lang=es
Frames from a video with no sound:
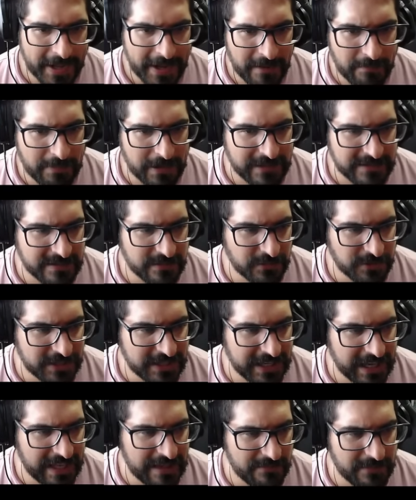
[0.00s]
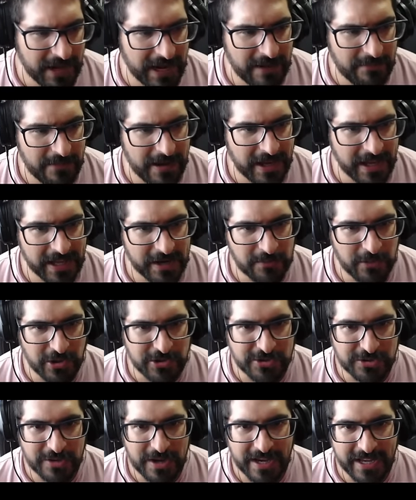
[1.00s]
Parece música de Mega Man.
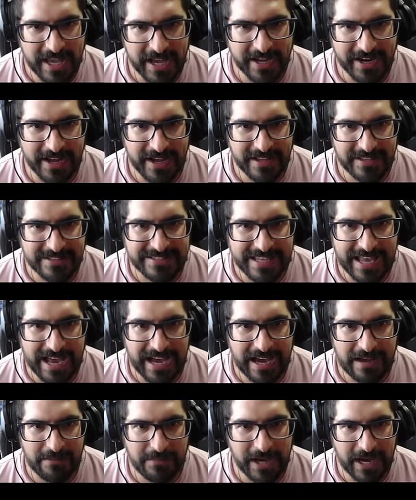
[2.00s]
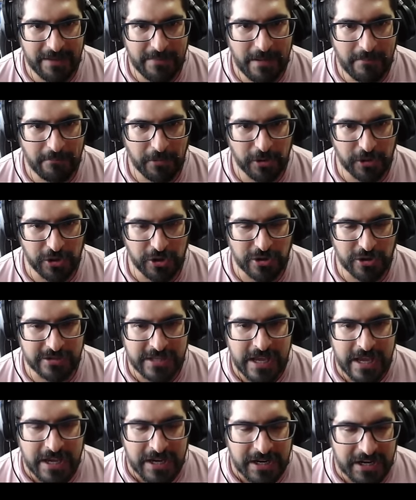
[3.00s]
Hermoso, ¿ah? Qué gran saga, Mega Man, por Dios.
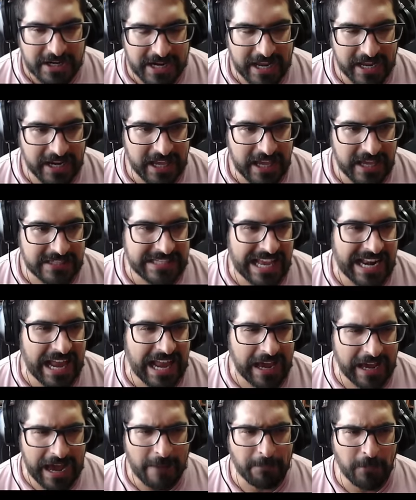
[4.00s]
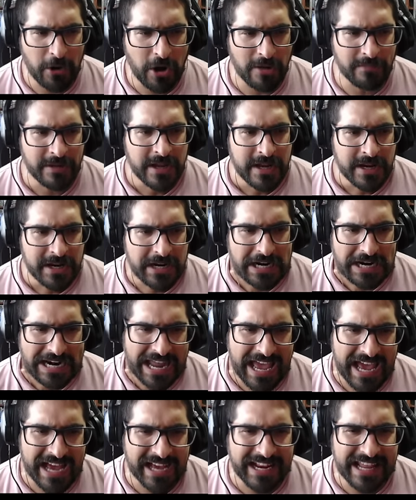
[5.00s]
Regresa la Capcom.
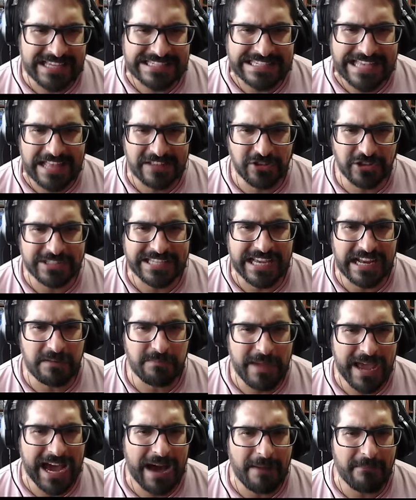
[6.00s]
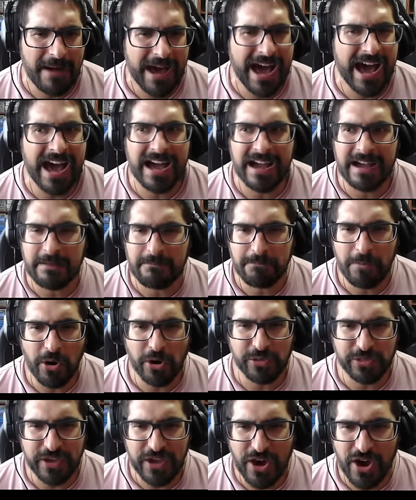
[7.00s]
¡Regresa, no sé, el Mega Man.
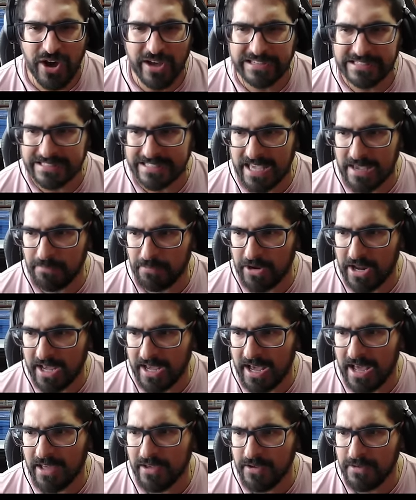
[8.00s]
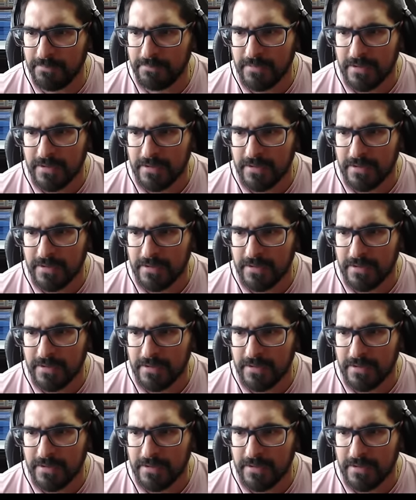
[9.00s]
Por Dios. ¿Qué hay por acá? son ¿Eh?